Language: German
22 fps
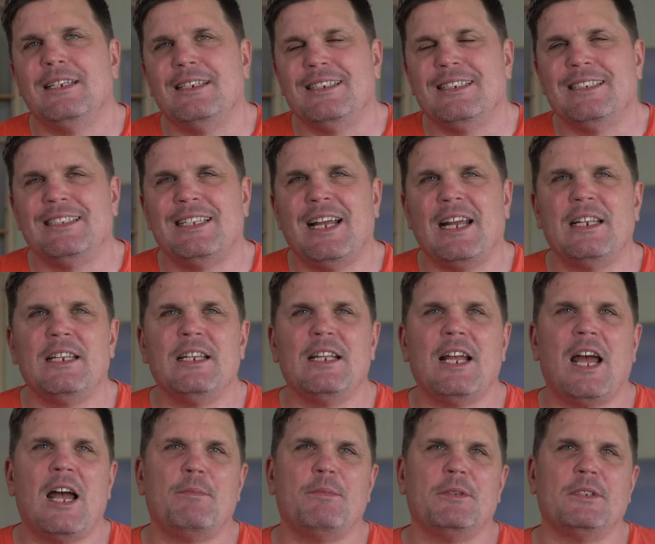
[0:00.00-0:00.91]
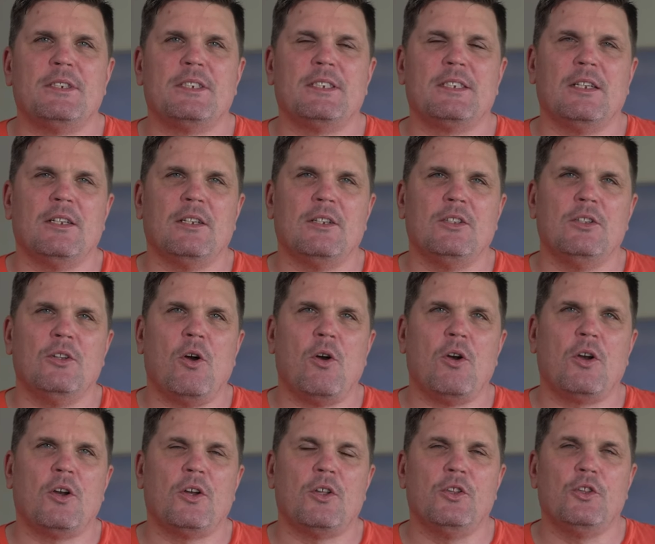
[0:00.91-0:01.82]
Dann gab es
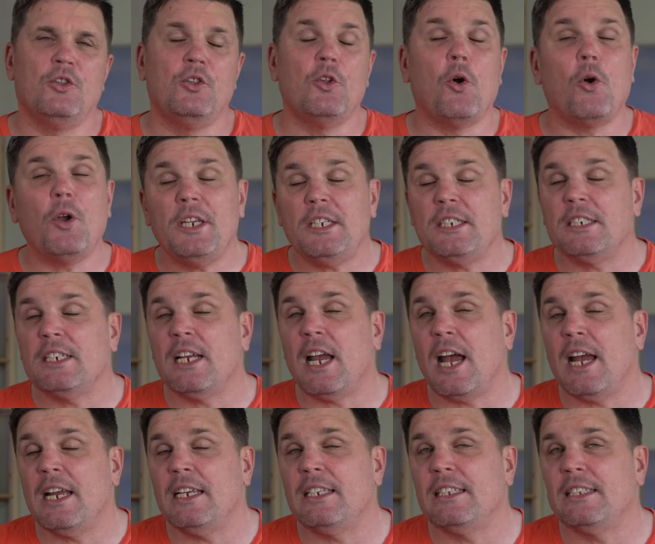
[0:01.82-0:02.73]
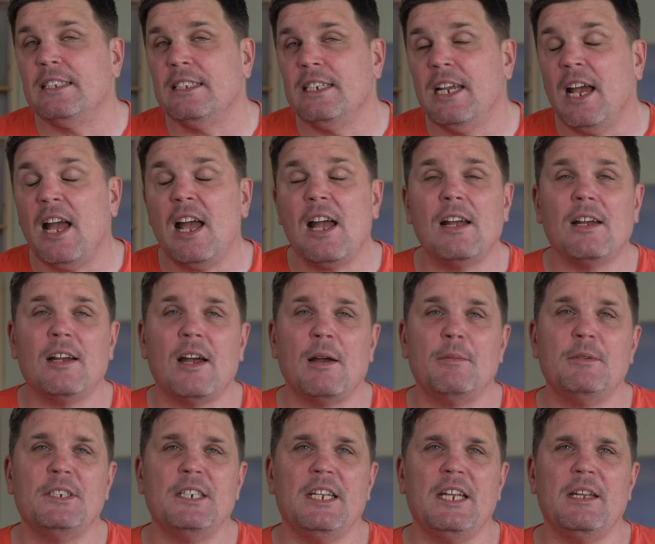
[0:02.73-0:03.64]
noch Neuigkeiten. Ja,
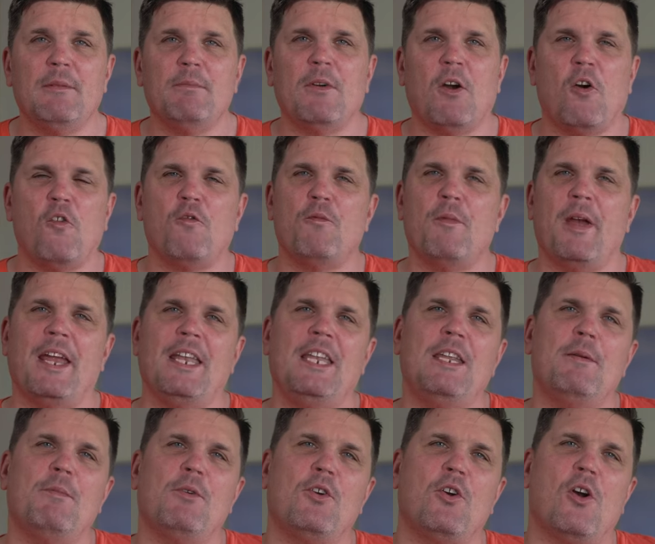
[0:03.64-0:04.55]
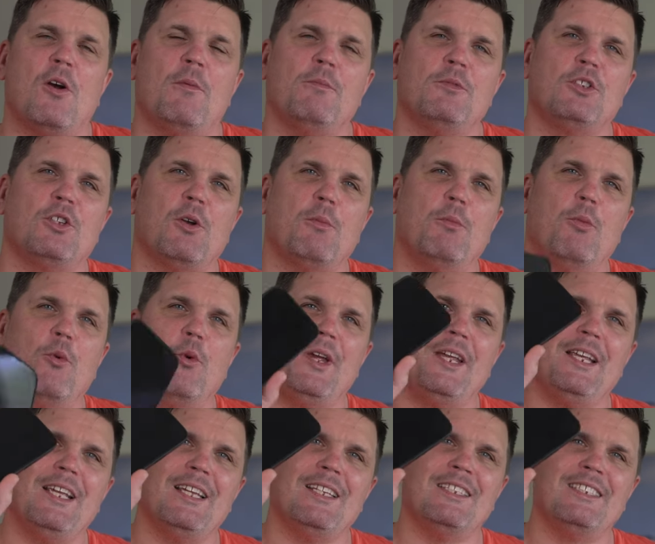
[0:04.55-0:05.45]
habe ich eben auf dem Handy bekommen zur
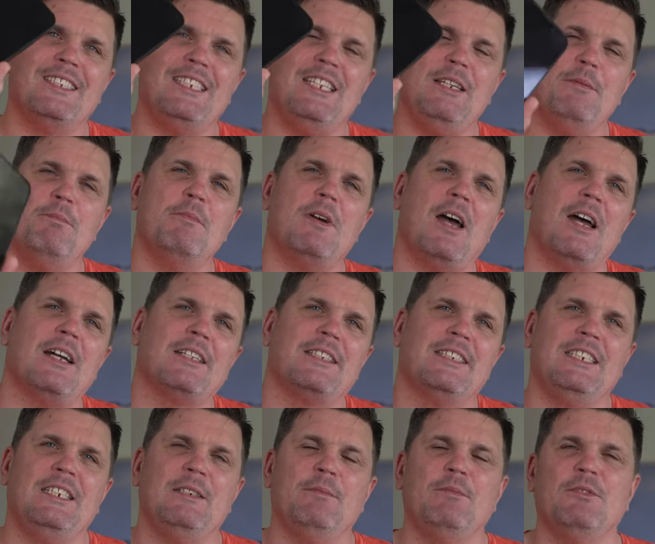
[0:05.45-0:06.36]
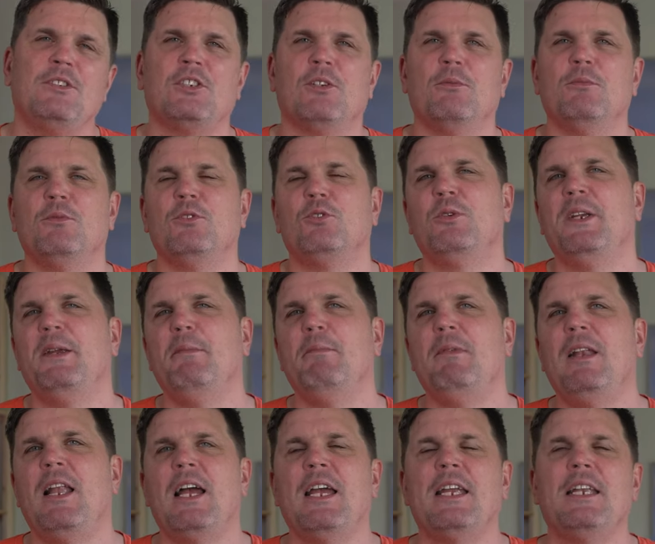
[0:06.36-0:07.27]
Boeing 787, zum
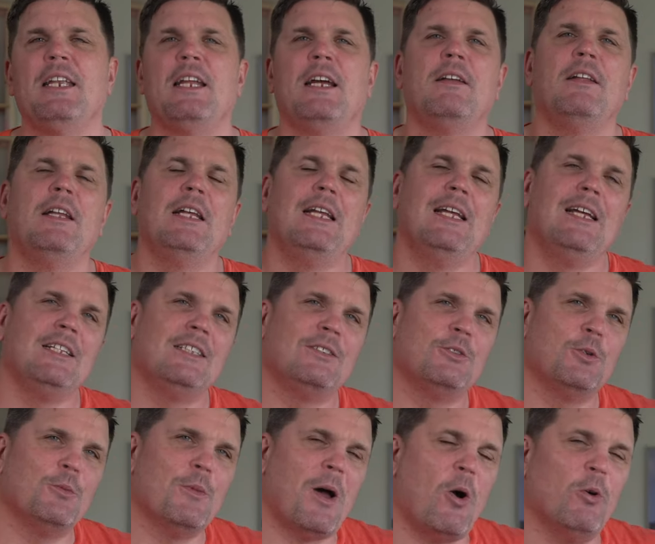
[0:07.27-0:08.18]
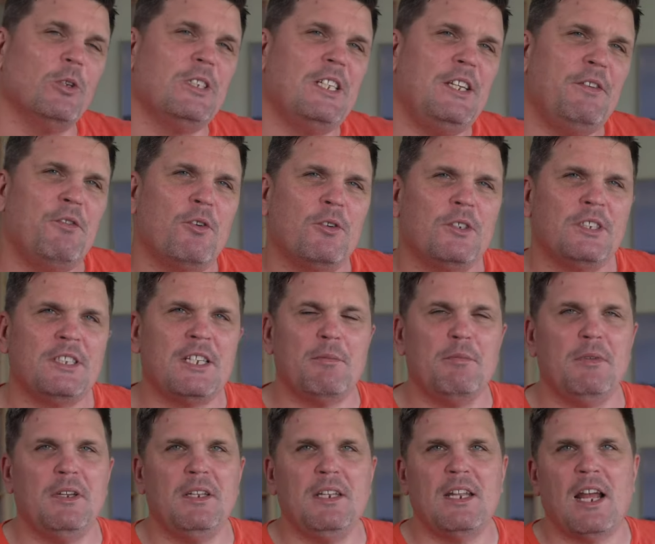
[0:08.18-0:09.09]
Dreamliner, zum
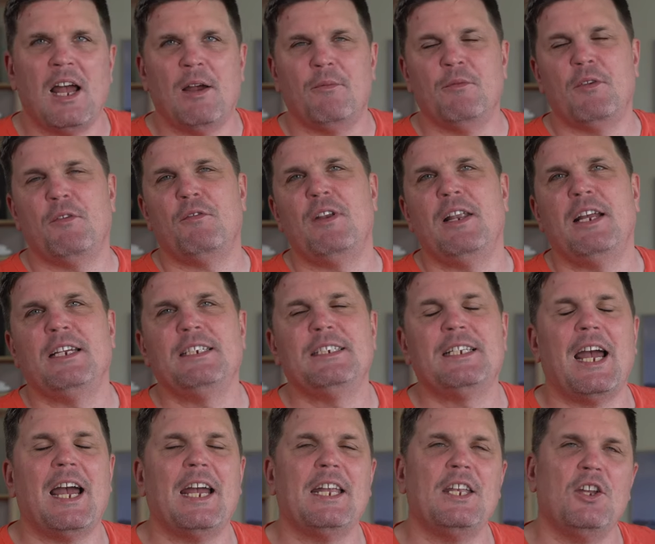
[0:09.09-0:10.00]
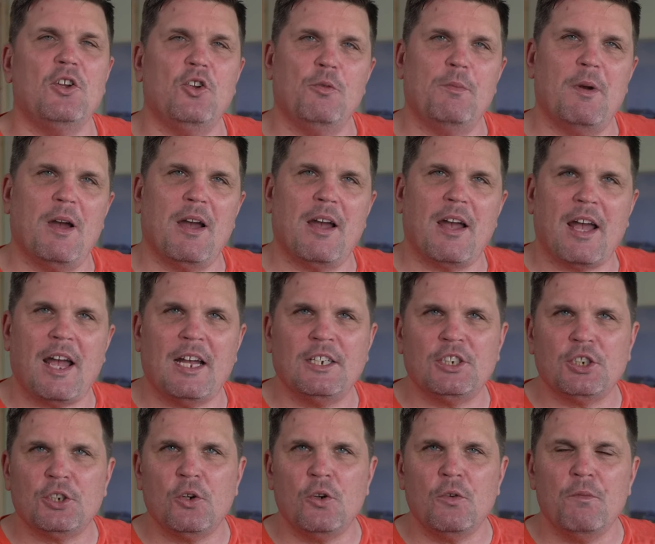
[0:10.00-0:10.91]
Auslieferungstermin. Da haben wir vielleicht eine
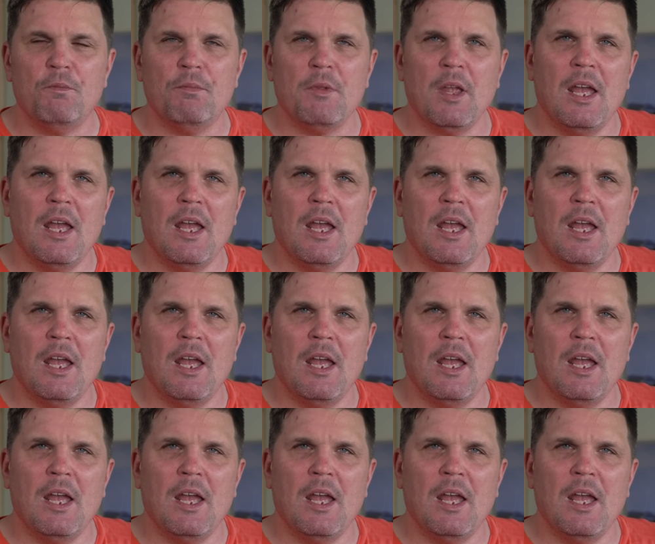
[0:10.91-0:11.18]
Überraschung.